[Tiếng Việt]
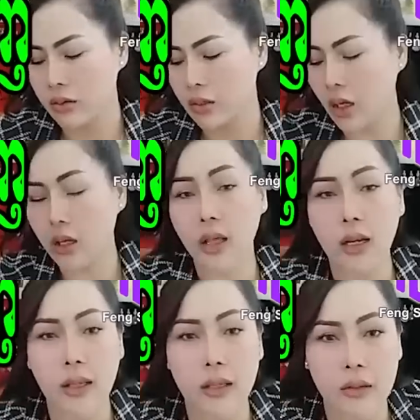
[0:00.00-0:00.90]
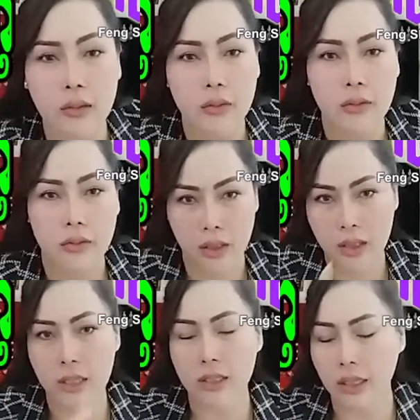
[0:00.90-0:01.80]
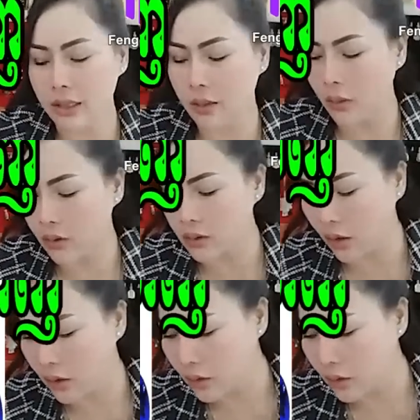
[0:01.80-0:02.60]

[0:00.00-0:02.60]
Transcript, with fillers: Ngao đó lại, nó dê vậy chân món to,